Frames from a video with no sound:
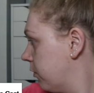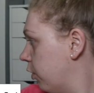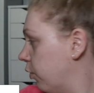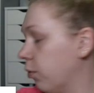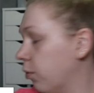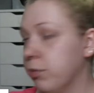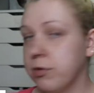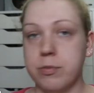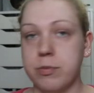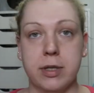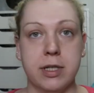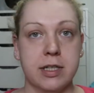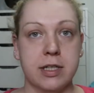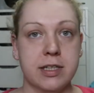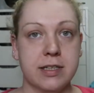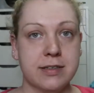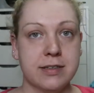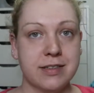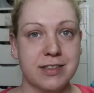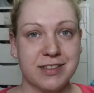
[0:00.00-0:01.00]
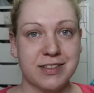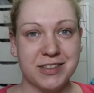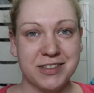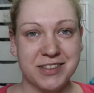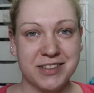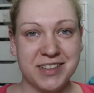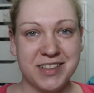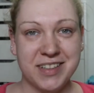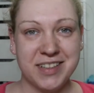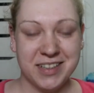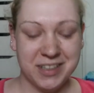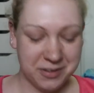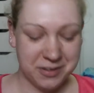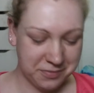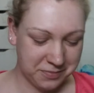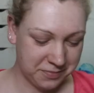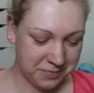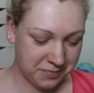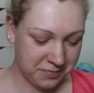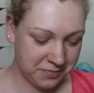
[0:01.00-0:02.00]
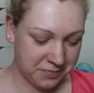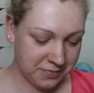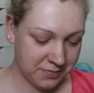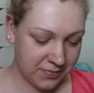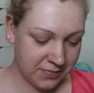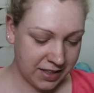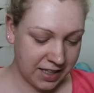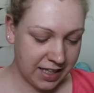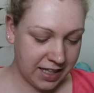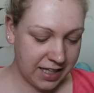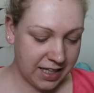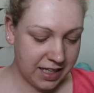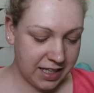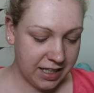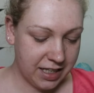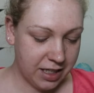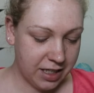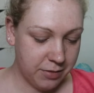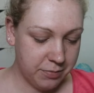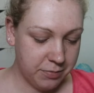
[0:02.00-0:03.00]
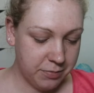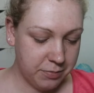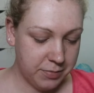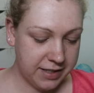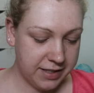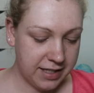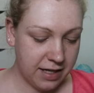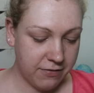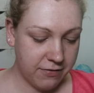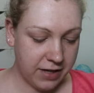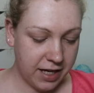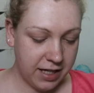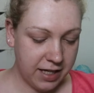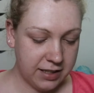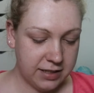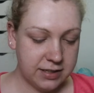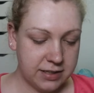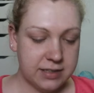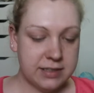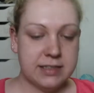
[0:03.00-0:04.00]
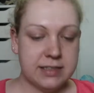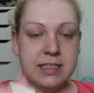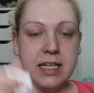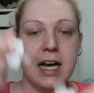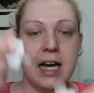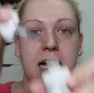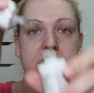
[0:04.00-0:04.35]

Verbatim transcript: Ups, meine Katze ist rausgegangen. Ähm, mittlerweile ist der